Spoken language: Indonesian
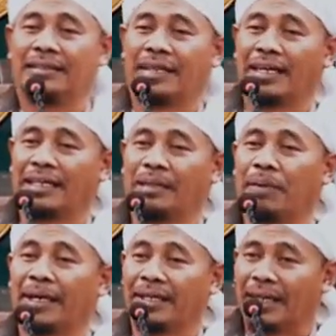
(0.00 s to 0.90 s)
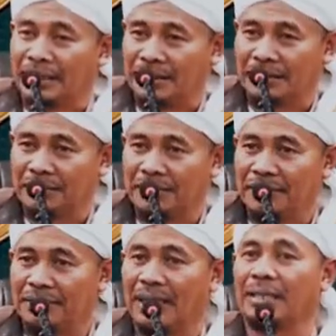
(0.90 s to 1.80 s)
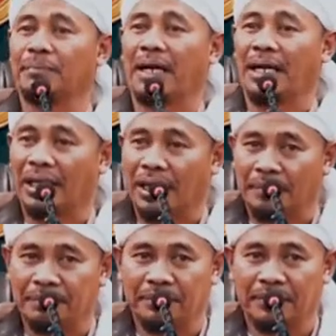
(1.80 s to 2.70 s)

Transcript: dari kebaikan, dari pahala.